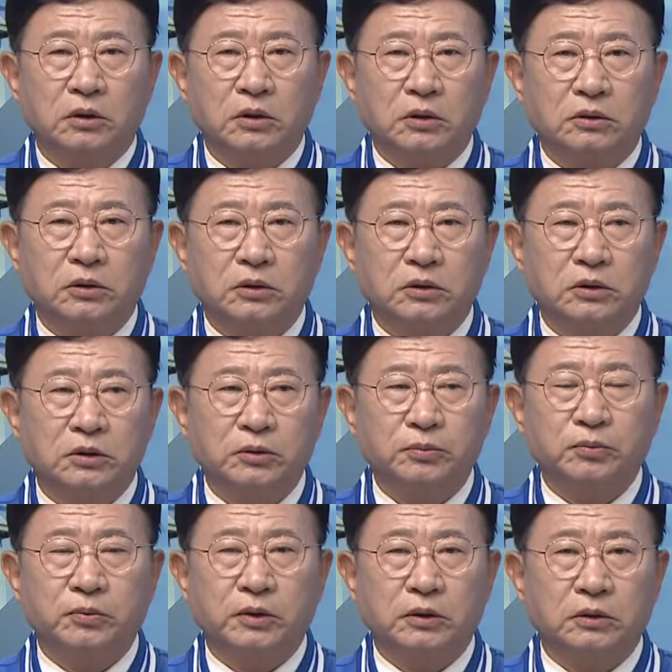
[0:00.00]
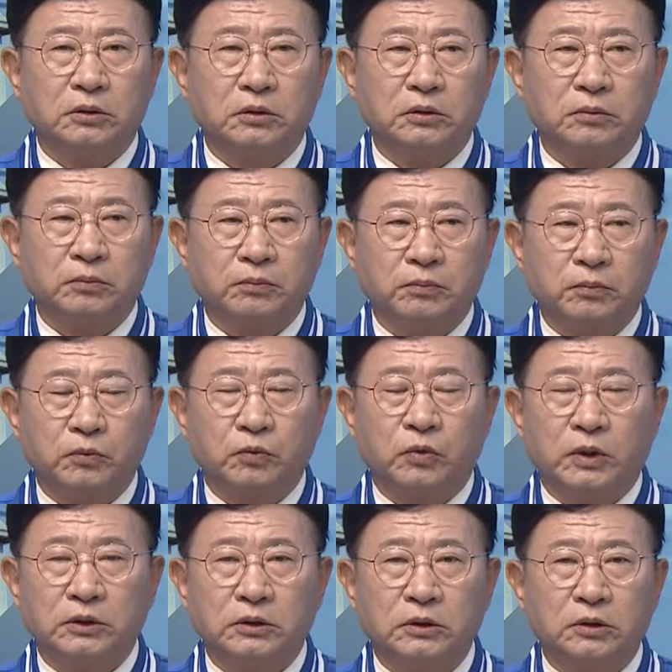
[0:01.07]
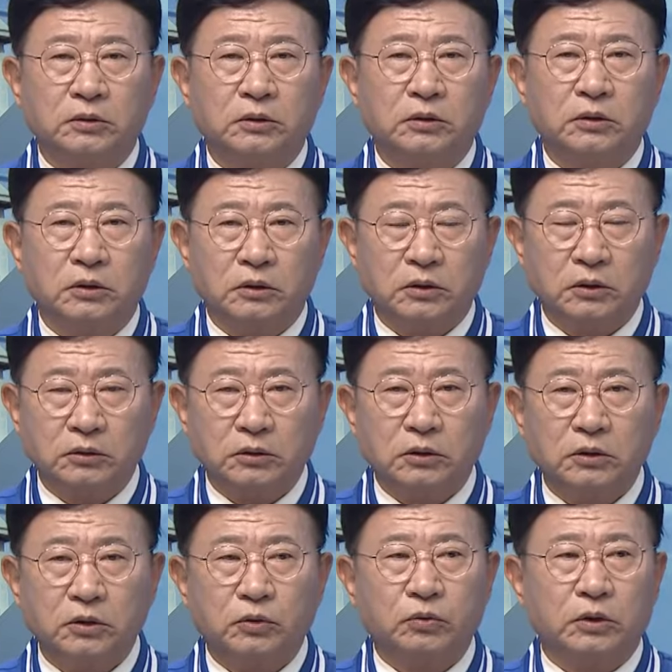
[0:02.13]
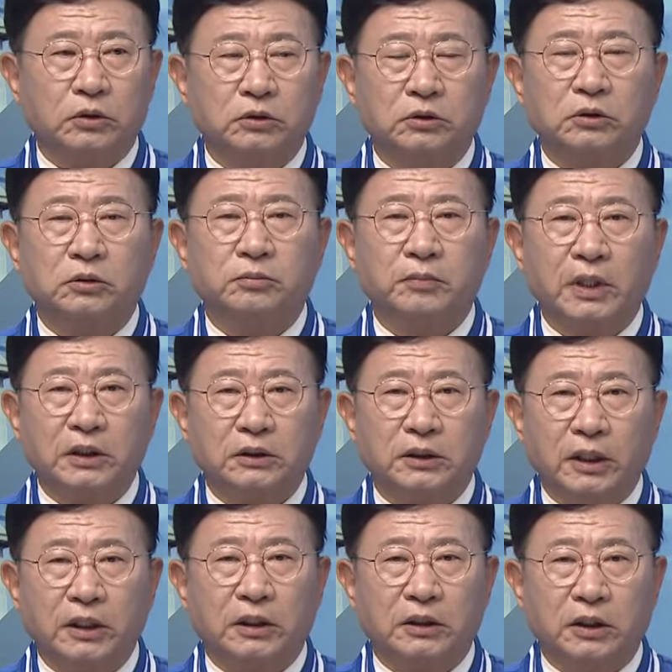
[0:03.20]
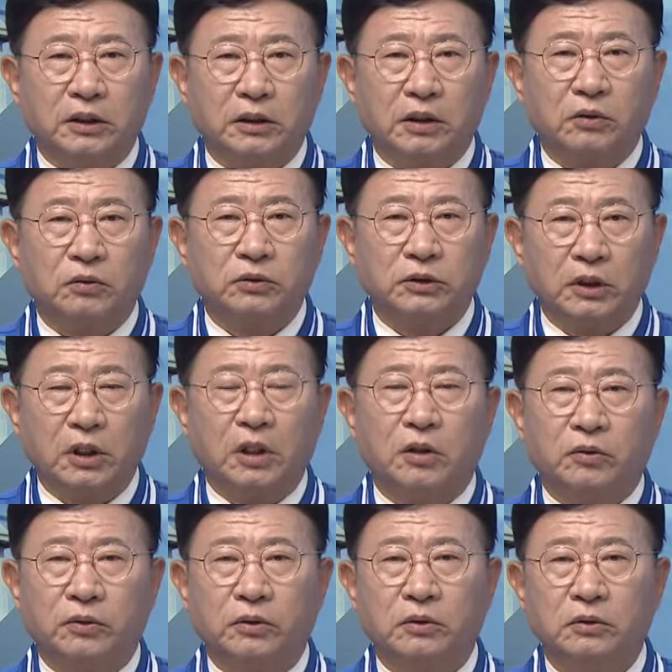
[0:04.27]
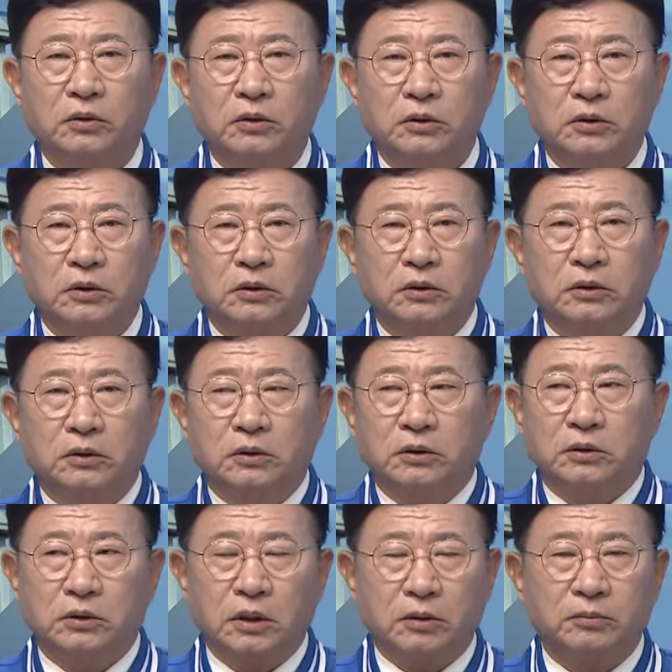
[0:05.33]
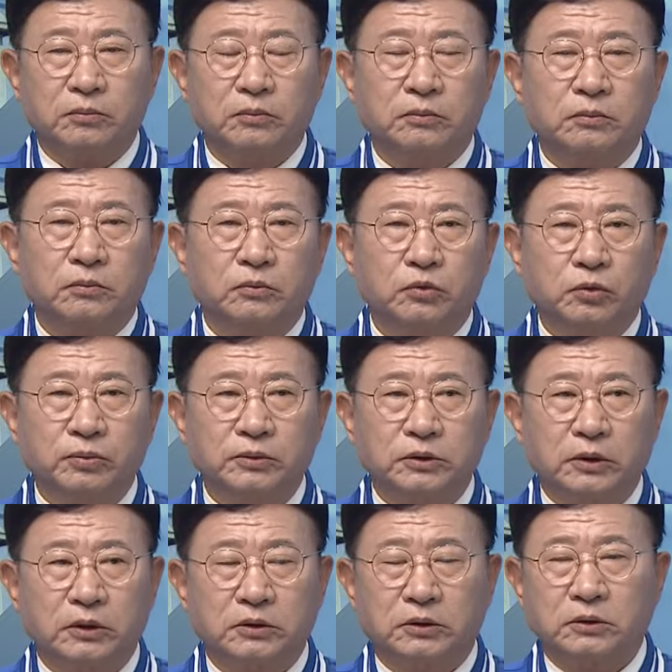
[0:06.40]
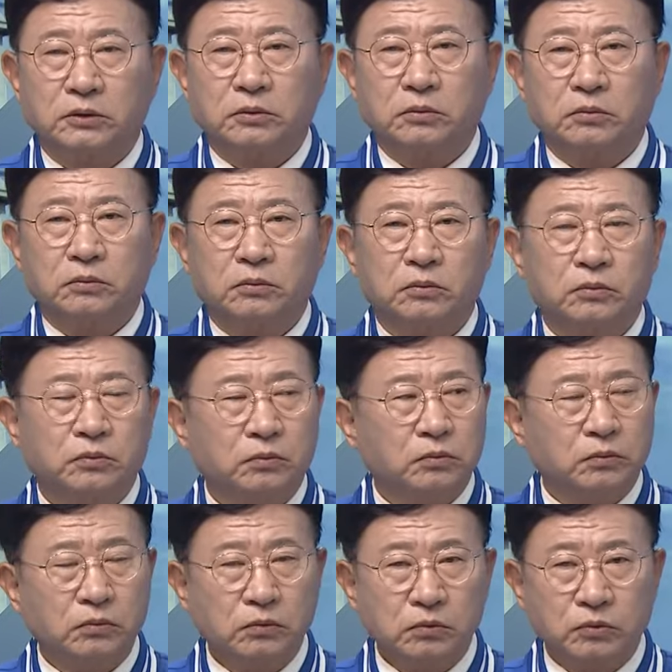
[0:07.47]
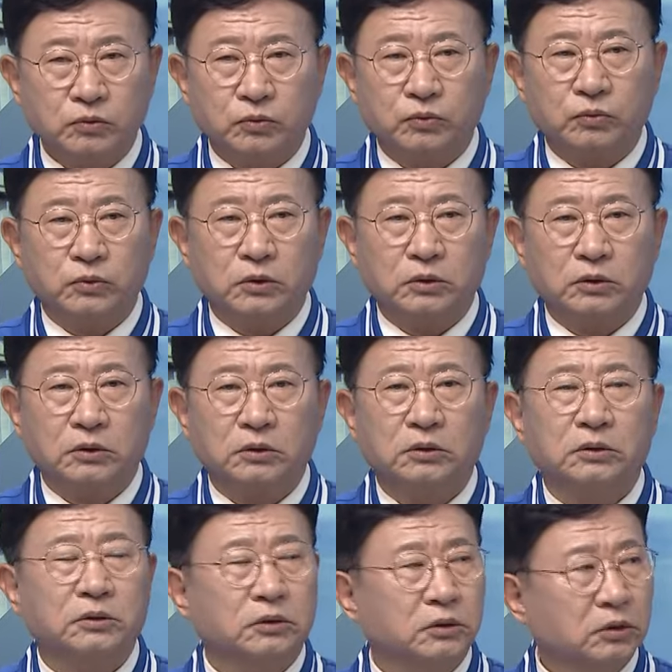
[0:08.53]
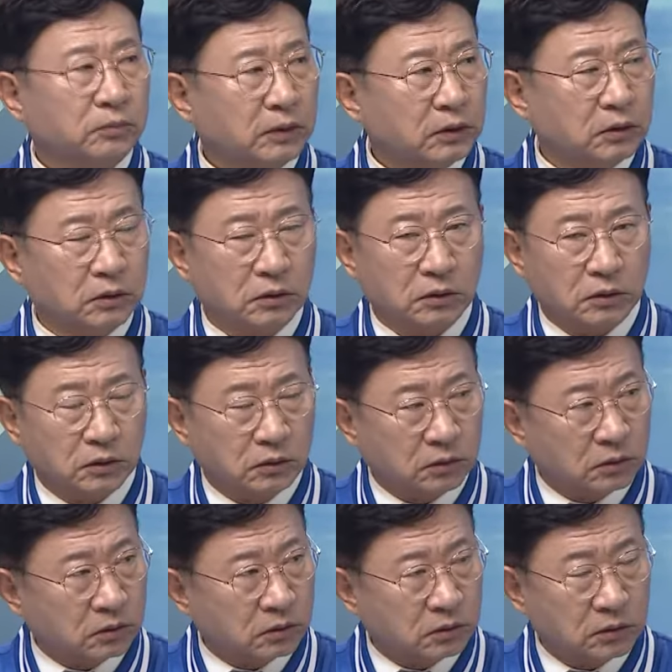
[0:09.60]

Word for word: 그래서 이 부분은 완전히 어떤 경우라도 저는 막아내야 된다고 생각하고요. 음. 그다음 두 번째 울주군은 정말 어,